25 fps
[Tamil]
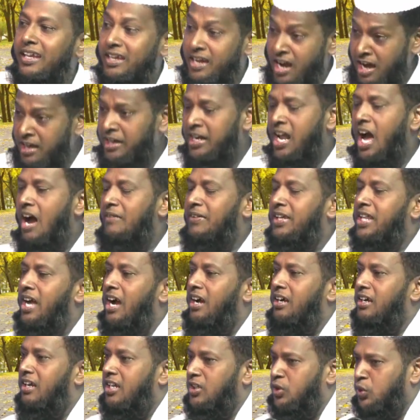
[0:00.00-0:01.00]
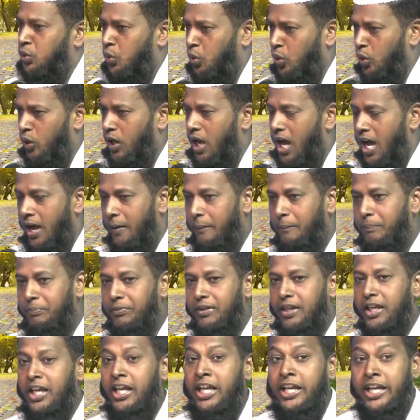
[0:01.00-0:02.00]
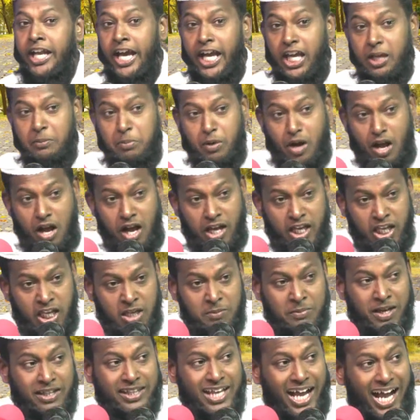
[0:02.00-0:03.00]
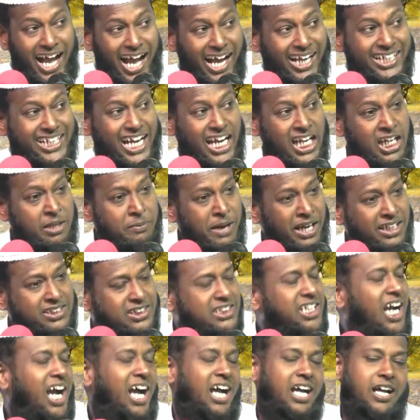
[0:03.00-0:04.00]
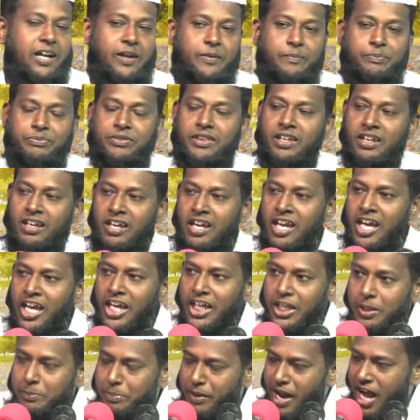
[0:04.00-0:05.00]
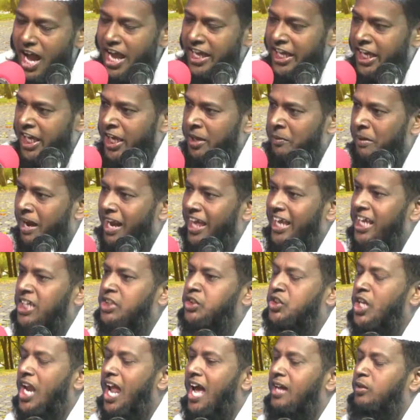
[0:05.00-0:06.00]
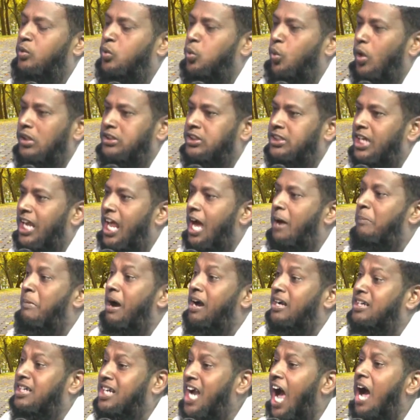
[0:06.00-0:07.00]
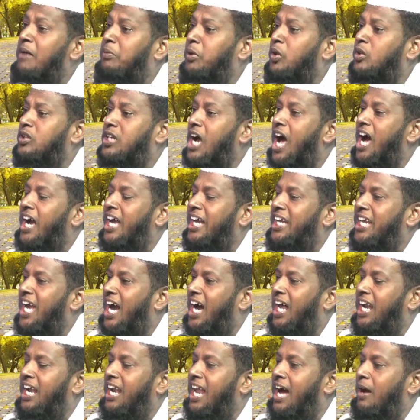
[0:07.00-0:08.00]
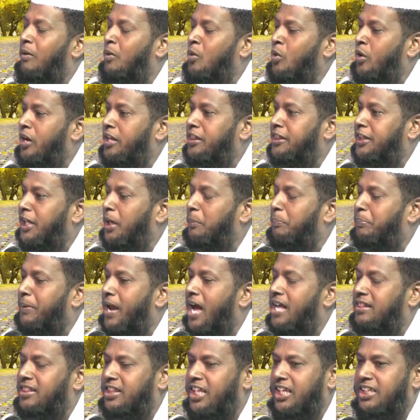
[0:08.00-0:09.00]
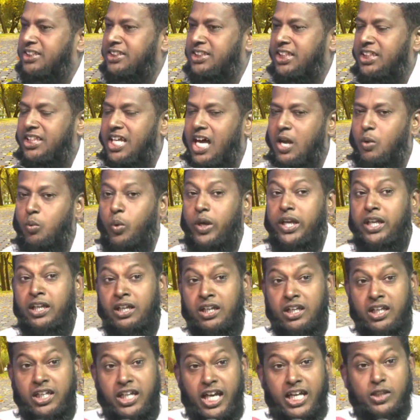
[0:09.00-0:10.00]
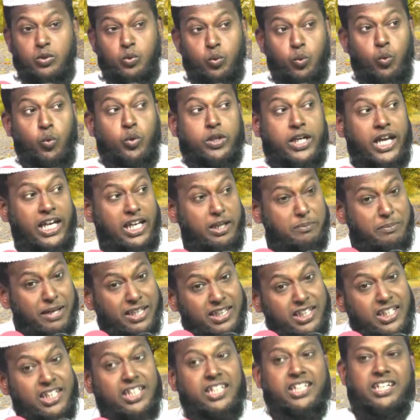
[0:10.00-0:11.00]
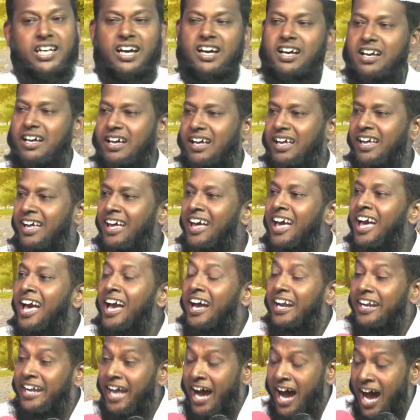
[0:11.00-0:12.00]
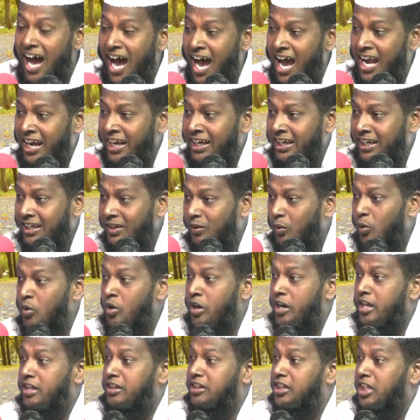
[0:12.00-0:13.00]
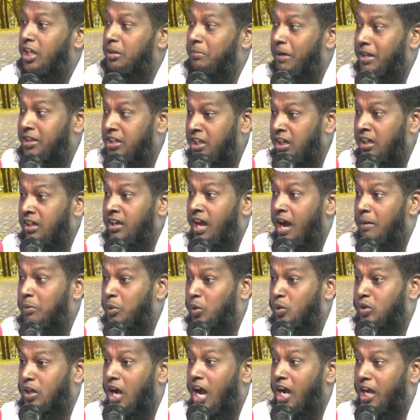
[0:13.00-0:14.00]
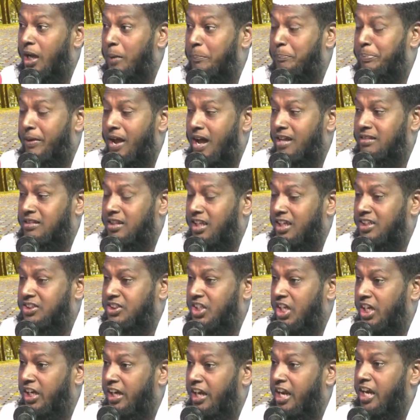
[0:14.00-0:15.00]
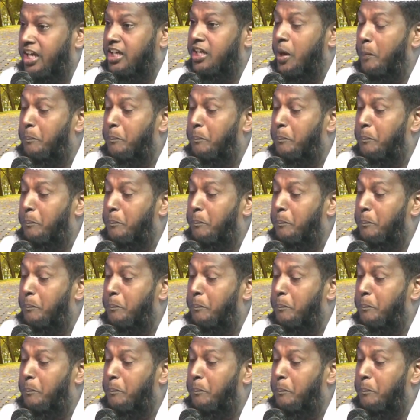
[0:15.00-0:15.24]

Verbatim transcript: இரண்டாவதாக ரசூலுல்லா இன்ன இப்ராஹிம் அது ஆக்கலி மக்கா இப்ராஹிம் அலை இஸ்லா துவசலா மக்காவுக்காக யா அல்லா உன்னிடத்தில் பிரார்த்தனை செய்தார் இன்னி அது ஊக்கலி மதீனா நான் உன்னிடத்தில் மதீனாவுக்காக பிரார்த்தனை செய்கிறேன்